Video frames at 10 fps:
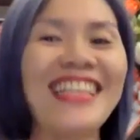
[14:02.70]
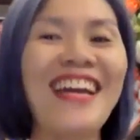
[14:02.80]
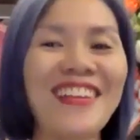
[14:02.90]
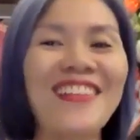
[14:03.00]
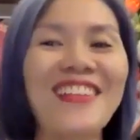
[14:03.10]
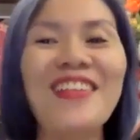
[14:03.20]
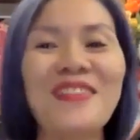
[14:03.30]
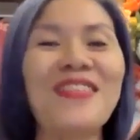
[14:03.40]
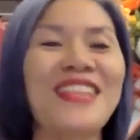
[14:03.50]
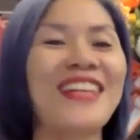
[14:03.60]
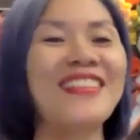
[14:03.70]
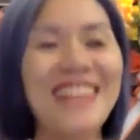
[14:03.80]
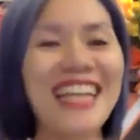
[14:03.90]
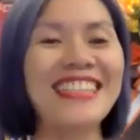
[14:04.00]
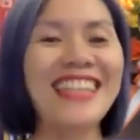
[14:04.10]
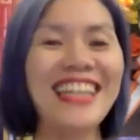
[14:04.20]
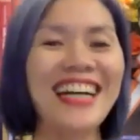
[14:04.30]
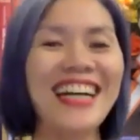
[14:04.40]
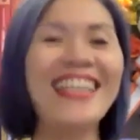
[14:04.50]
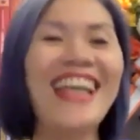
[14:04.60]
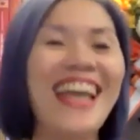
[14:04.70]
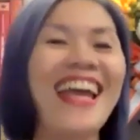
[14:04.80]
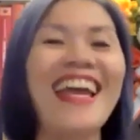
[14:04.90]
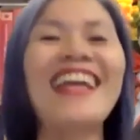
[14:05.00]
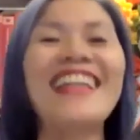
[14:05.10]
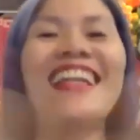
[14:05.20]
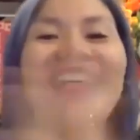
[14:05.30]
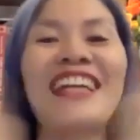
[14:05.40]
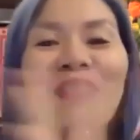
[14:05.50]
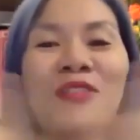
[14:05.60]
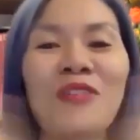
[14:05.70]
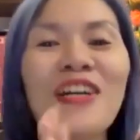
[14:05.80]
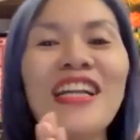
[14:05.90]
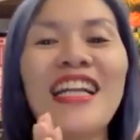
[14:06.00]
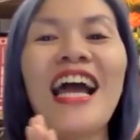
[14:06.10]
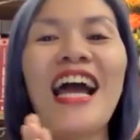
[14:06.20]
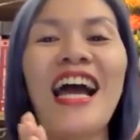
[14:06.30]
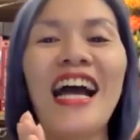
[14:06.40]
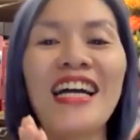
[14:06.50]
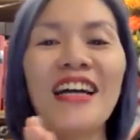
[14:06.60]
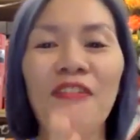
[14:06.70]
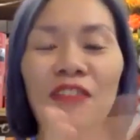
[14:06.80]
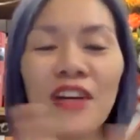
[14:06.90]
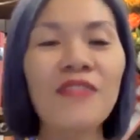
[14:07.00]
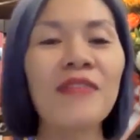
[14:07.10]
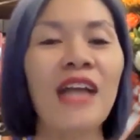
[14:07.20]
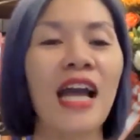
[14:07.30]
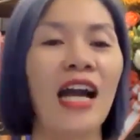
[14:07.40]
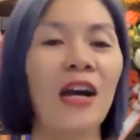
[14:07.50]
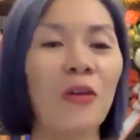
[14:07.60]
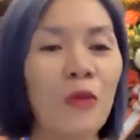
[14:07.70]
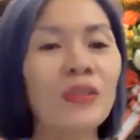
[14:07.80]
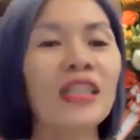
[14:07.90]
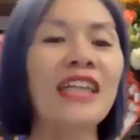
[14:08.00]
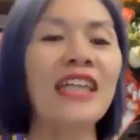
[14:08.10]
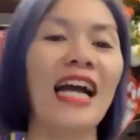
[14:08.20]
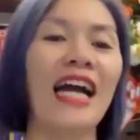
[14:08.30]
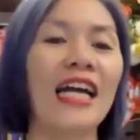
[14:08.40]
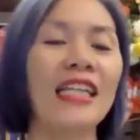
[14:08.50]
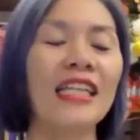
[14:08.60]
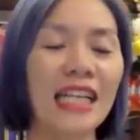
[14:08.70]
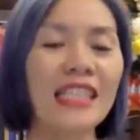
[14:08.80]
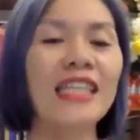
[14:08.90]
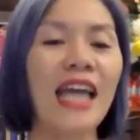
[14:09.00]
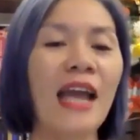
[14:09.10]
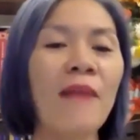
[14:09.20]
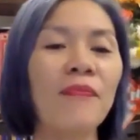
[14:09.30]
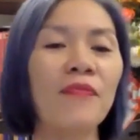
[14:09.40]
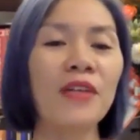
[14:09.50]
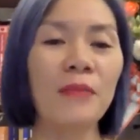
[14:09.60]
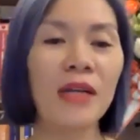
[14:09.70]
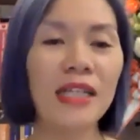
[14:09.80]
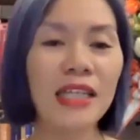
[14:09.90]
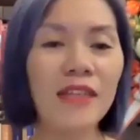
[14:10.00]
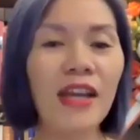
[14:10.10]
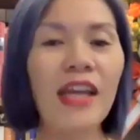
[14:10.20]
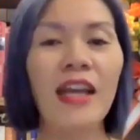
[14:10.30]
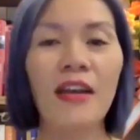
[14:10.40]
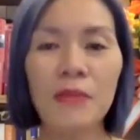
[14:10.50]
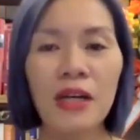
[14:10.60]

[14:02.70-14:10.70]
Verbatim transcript: em trong câu lạc bộ giáo dục tài chính chất lượng. Yeah, rất cảm xúc luôn. À, Phương à, cùng tất cả những anh chị em vừa mới đi về, bước